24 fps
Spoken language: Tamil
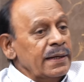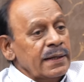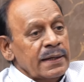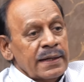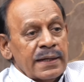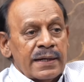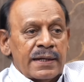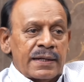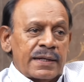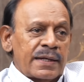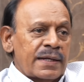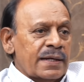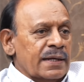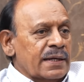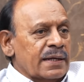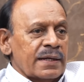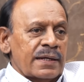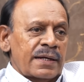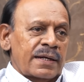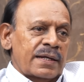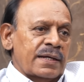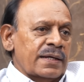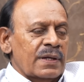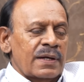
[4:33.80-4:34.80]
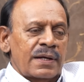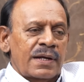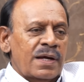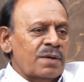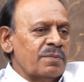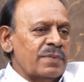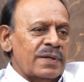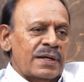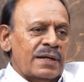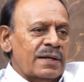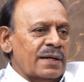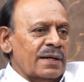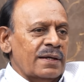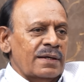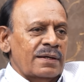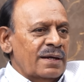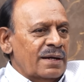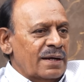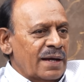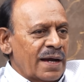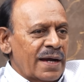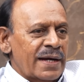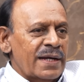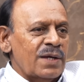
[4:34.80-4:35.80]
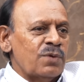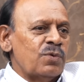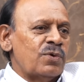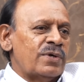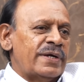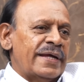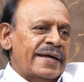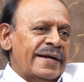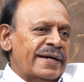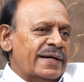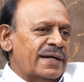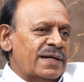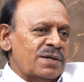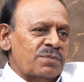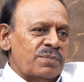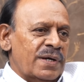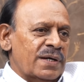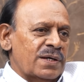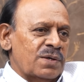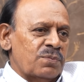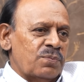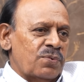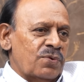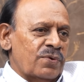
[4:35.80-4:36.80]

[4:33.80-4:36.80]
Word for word: இருக்குது இருக்குது இருக்குது இருக்குது இல்லாமல் இல்லை நானே ஒரு டைரக்டர் பார்க்க